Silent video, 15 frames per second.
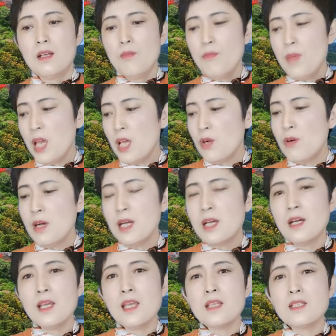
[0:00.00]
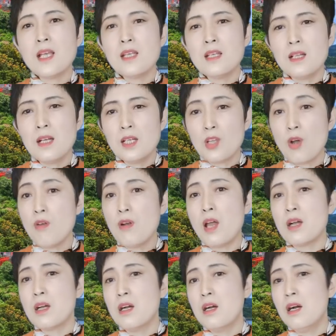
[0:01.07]
美国可以在你那儿投
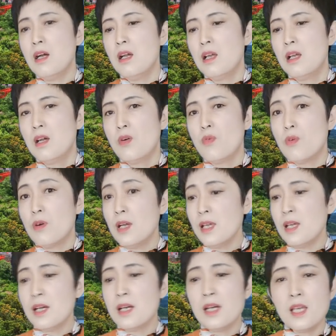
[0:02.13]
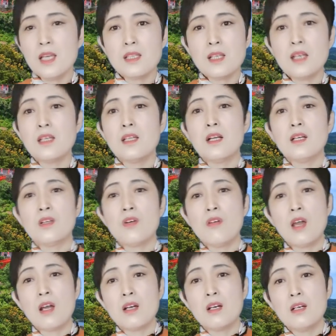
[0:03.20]
两颗，我也可以在你那儿投
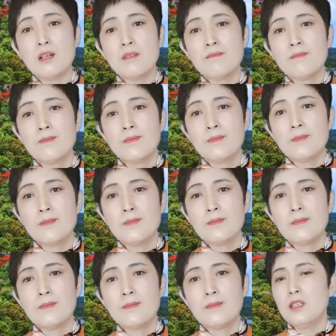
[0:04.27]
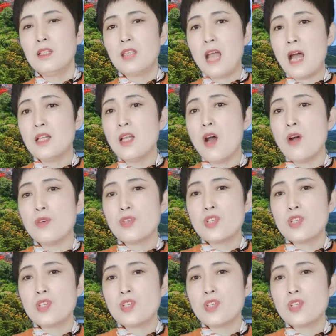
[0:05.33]
两颗，达到